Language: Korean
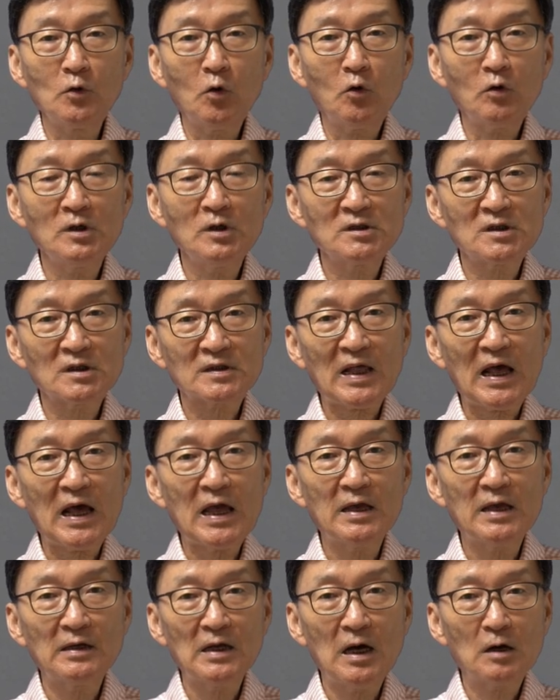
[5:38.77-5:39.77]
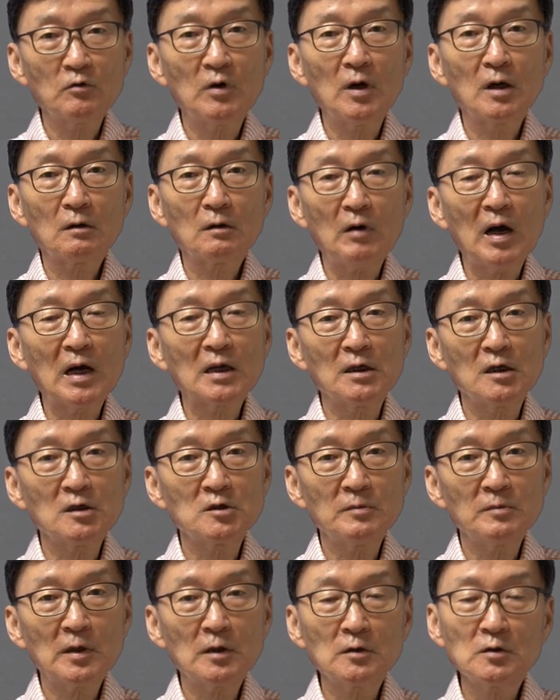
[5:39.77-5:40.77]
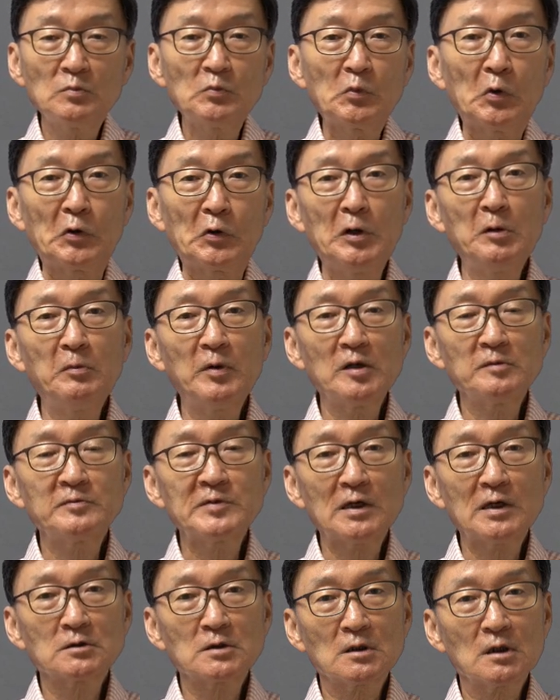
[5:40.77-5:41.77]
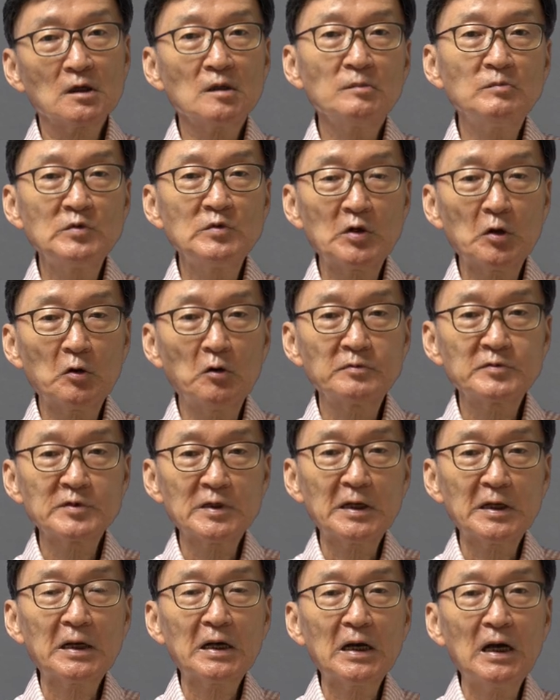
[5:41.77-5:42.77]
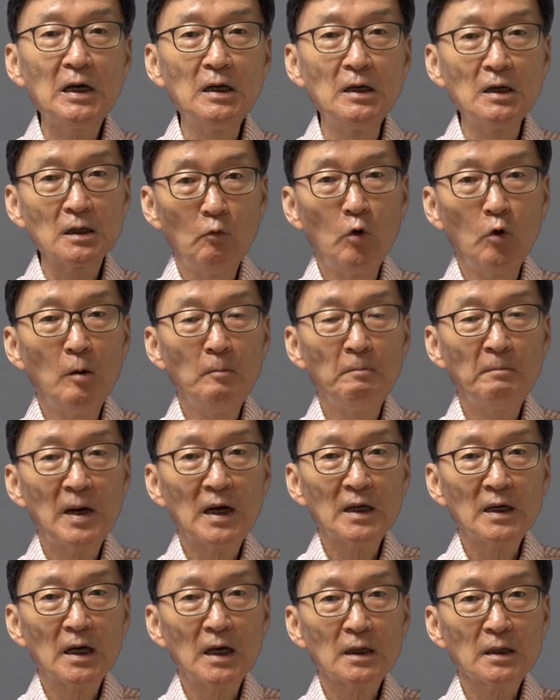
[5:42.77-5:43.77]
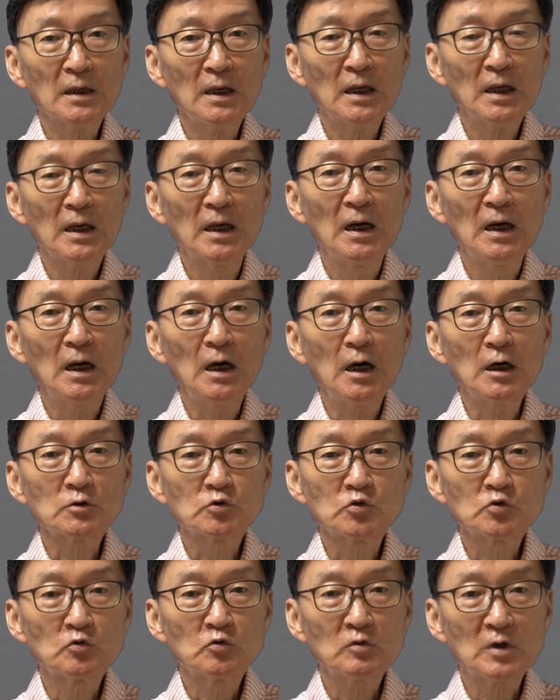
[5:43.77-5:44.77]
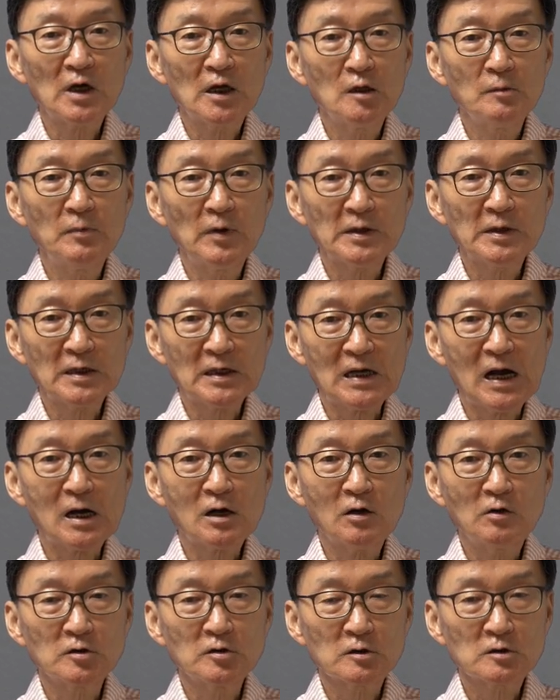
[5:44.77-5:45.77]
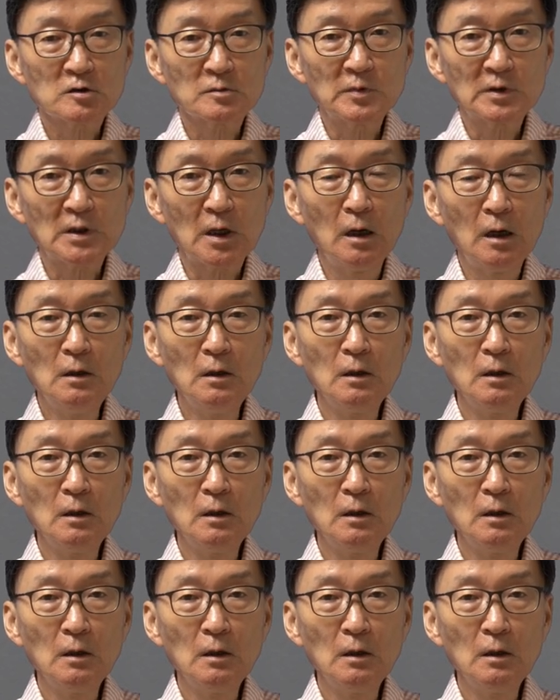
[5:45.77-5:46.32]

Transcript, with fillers: 요거는 이제 타이엔하고 관계 있지만 그래도 뭐 일본 입장에서는 큰 문제가 없으니까 원만하게 아, 중국과 일본이 가까워졌습니다.